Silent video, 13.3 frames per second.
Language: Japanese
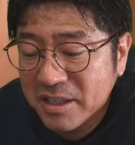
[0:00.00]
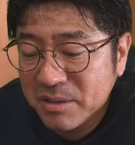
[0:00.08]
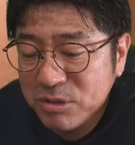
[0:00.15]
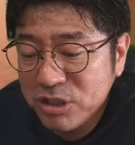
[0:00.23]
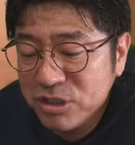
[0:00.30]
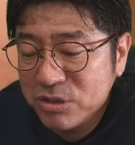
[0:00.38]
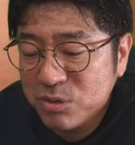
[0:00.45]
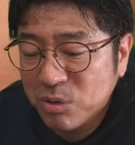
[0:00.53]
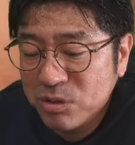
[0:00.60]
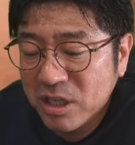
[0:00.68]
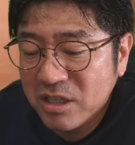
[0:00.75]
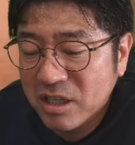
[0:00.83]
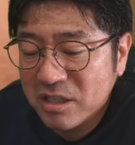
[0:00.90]

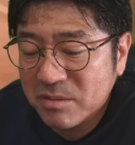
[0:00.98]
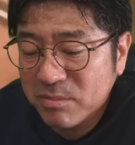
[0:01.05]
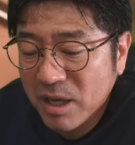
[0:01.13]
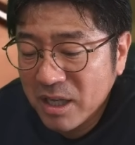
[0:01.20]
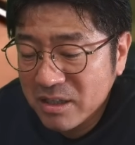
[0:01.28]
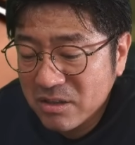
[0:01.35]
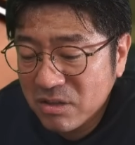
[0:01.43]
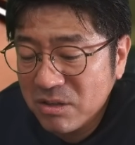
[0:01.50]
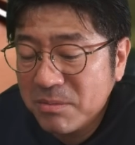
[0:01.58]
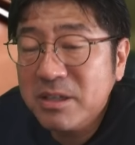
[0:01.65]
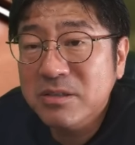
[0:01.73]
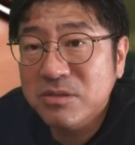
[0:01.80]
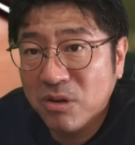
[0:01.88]
25 年なんてあっという
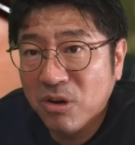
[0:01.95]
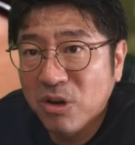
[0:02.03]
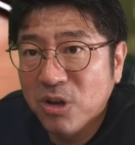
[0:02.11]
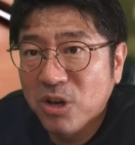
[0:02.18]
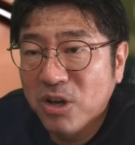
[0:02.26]
間ですよ。